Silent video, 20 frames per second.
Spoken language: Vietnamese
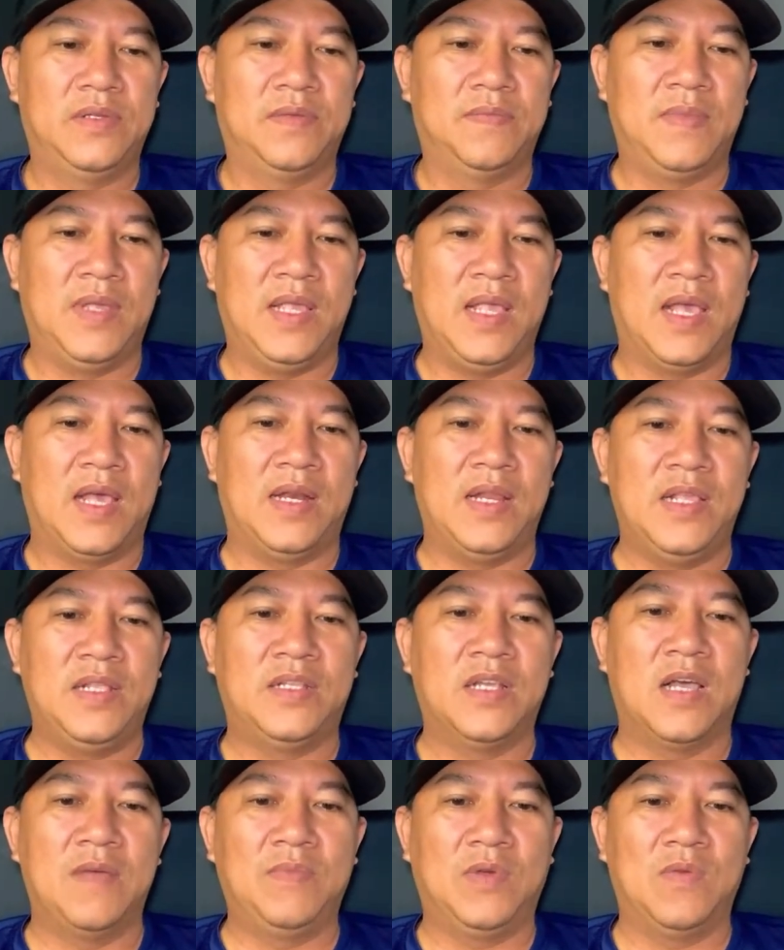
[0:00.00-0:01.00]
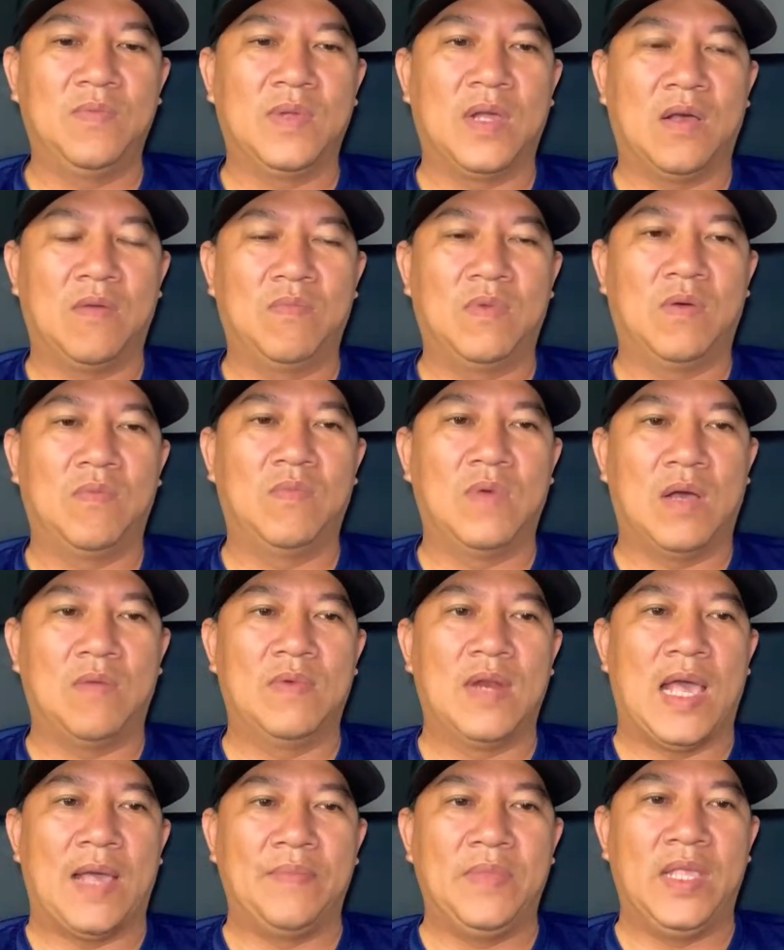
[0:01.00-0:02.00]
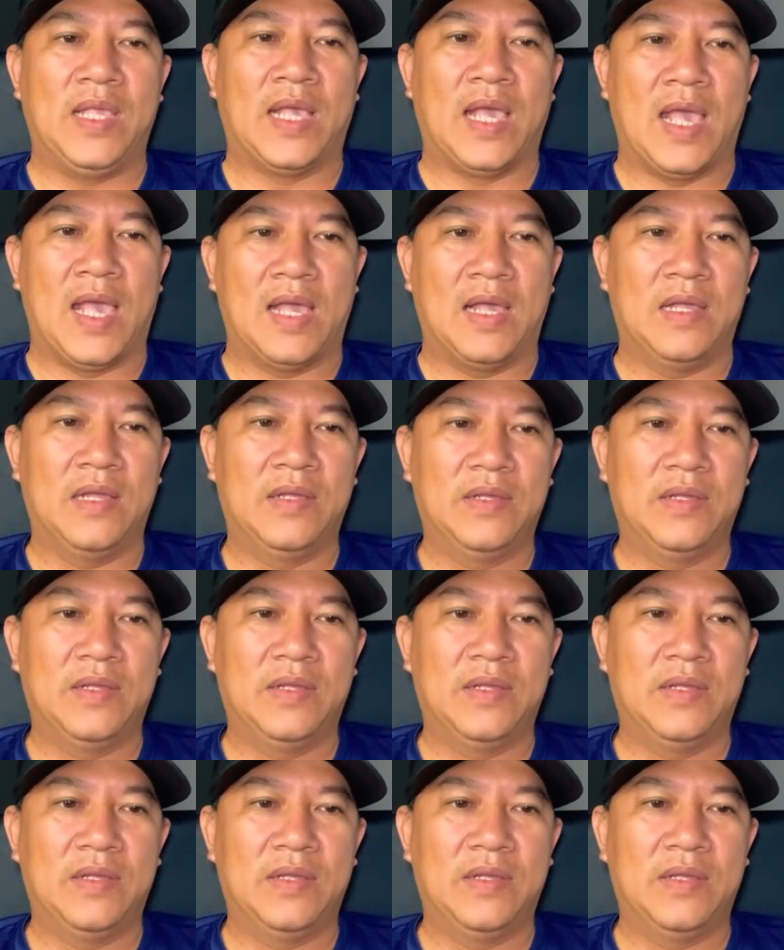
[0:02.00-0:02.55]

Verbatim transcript: vì đi sớm cũng không không không làm gì cả